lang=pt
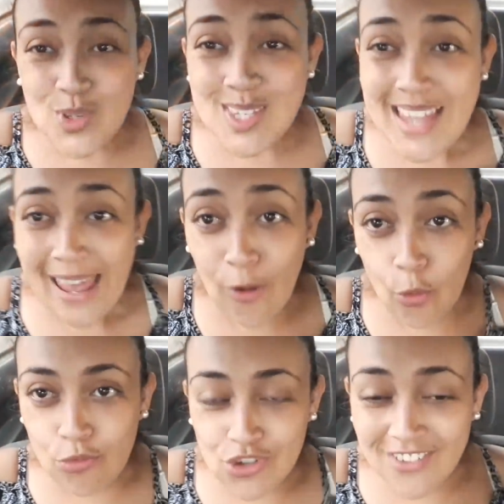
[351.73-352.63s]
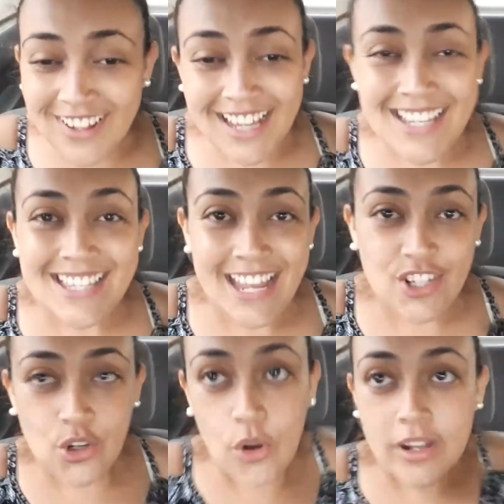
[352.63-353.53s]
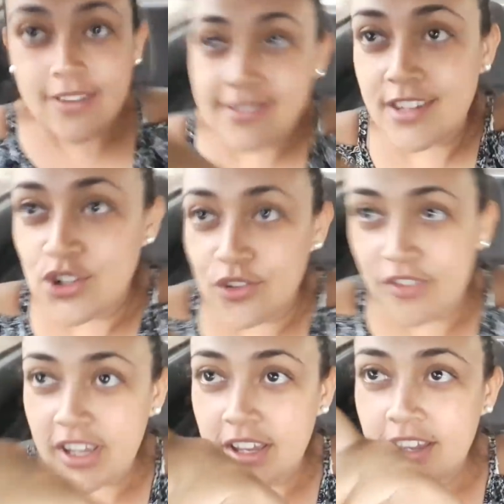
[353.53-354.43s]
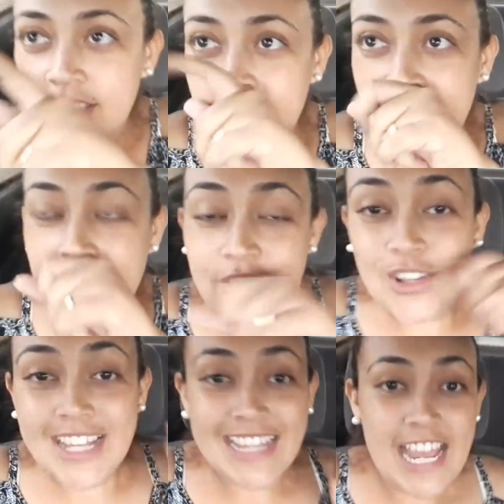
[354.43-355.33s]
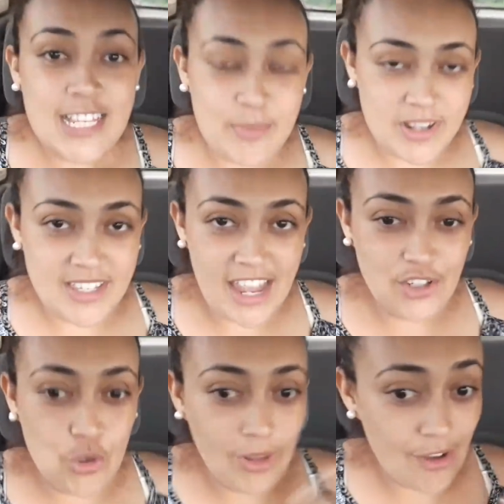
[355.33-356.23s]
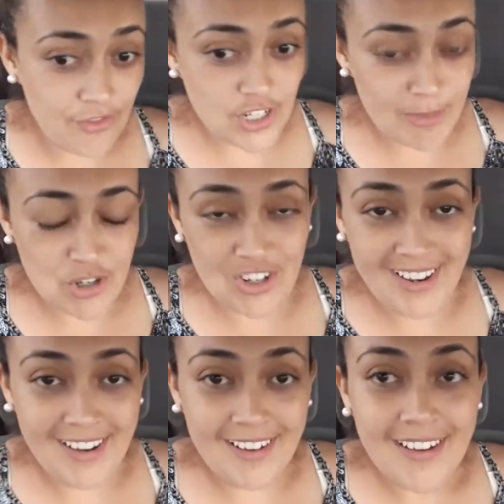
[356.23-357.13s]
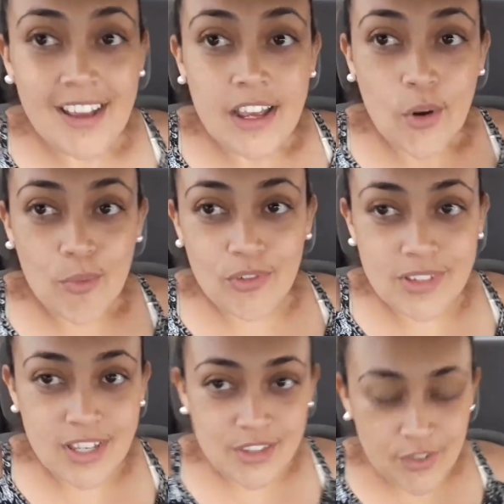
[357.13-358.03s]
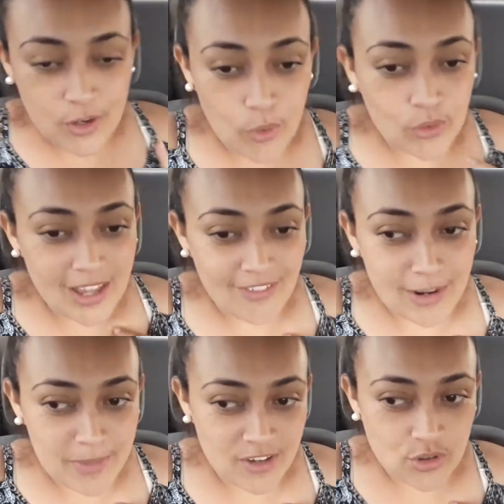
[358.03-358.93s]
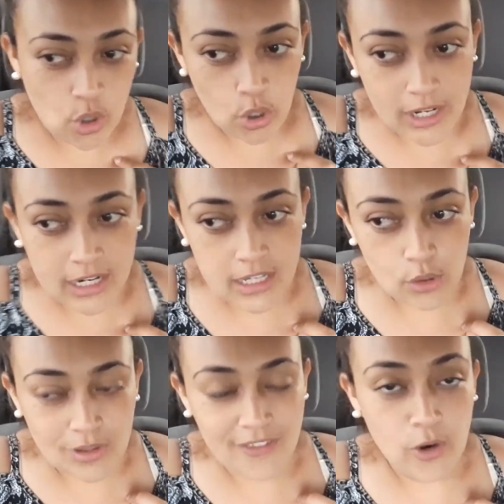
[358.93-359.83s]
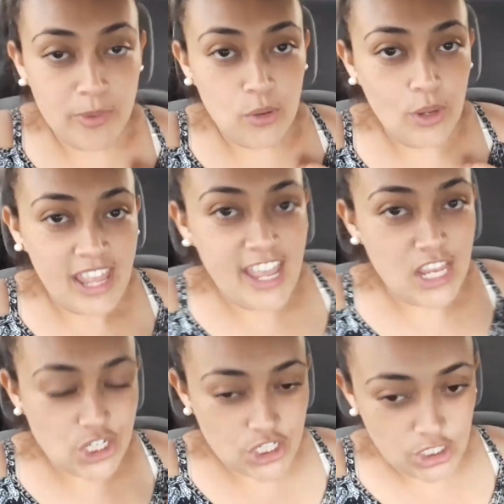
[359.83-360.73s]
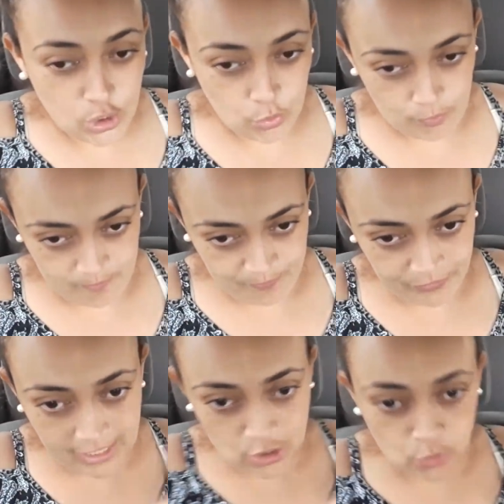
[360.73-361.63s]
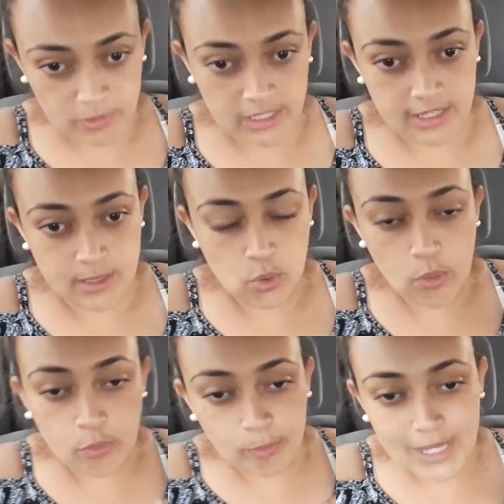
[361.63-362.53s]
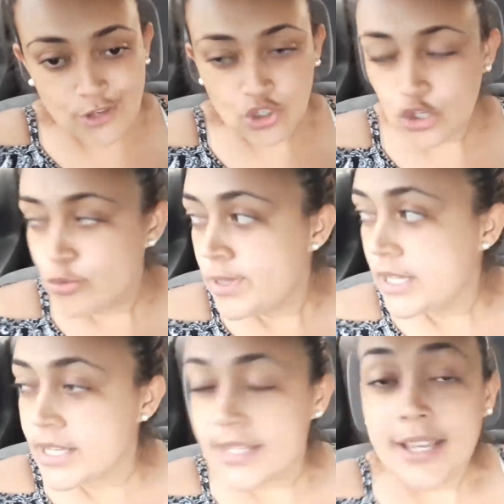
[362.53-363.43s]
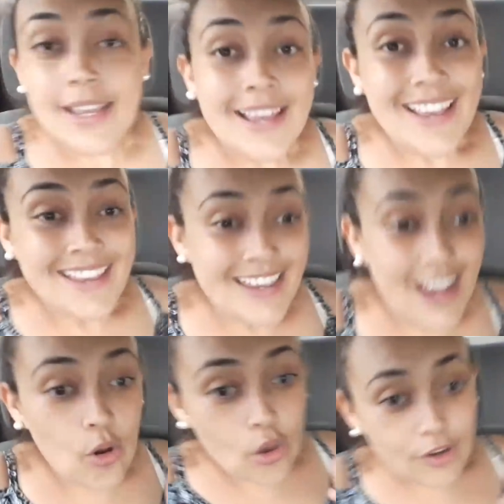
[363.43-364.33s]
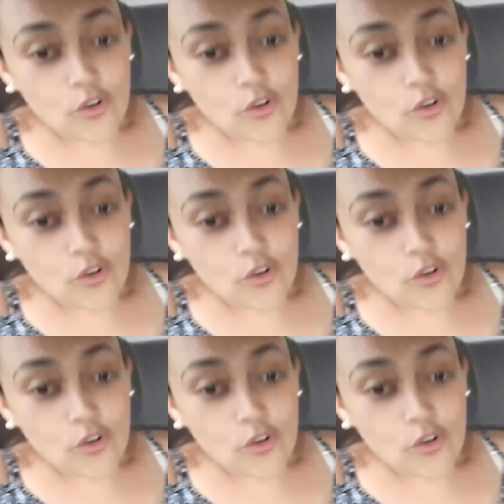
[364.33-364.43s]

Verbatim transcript: do céu, já vai dar 7 horas, deixa eu ver. Falta 10 para 7, eu quero fechar minha janela. Como vocês viram, eu tava na minha sogra e eu tava comendo queijinho, queijo minas, comi um pedaço de queijo minas. E agora eu